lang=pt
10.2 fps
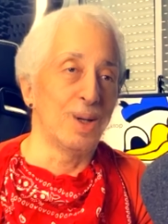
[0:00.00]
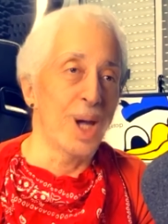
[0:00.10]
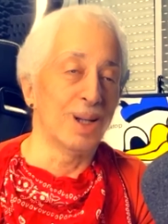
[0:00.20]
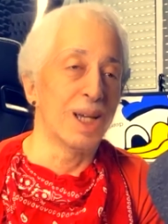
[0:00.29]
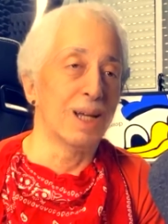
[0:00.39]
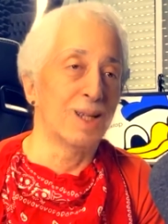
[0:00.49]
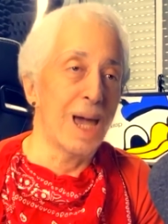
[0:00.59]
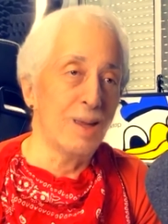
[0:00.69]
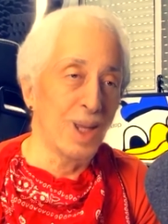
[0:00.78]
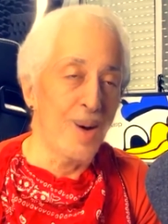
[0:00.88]
tenho
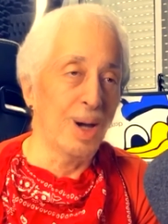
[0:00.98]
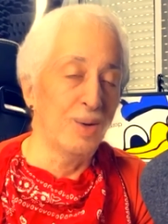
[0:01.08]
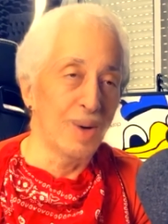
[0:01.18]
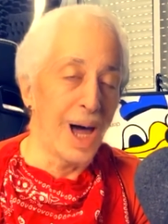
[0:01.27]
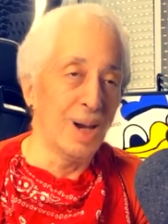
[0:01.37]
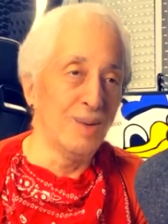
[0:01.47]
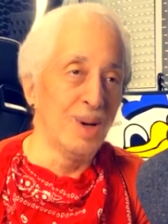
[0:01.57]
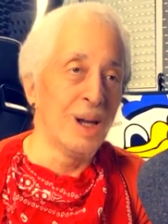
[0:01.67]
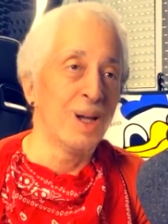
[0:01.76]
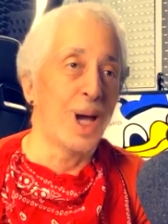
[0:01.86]
78 anos
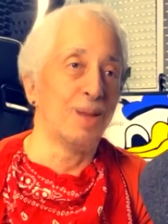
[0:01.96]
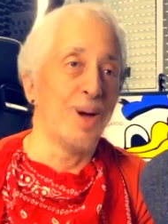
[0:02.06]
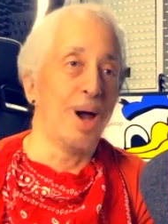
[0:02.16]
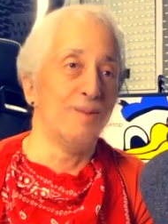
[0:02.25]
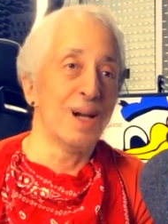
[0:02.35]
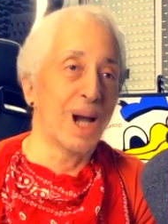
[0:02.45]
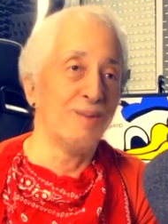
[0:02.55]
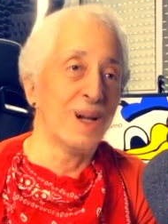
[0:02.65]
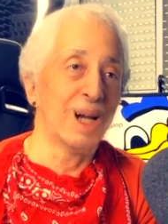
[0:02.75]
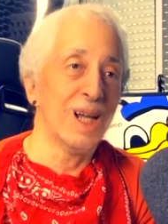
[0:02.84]
e adoro brincar a
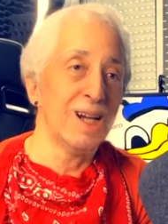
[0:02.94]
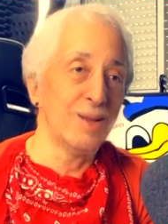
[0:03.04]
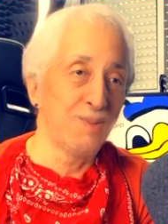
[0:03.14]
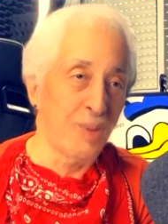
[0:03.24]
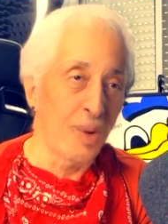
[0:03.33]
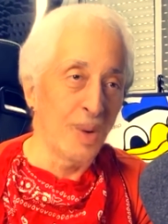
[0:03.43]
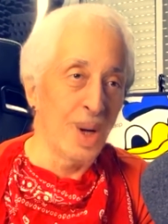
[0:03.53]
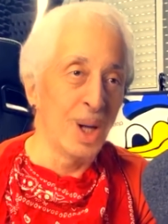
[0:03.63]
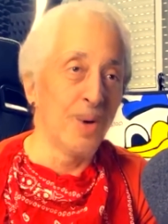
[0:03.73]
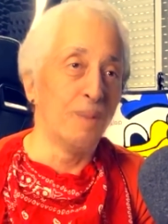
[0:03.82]
brincadeirinha do Paul.
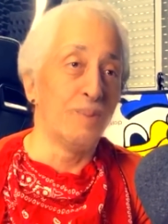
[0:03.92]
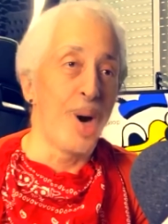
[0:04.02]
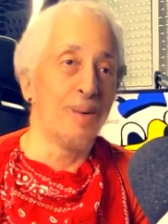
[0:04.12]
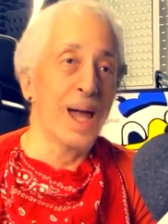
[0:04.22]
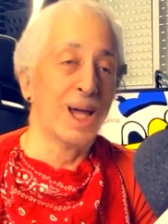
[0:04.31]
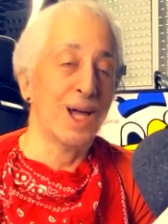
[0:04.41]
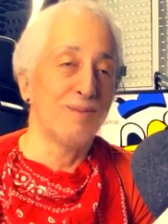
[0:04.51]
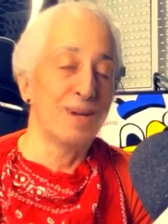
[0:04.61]
O Paul é aquele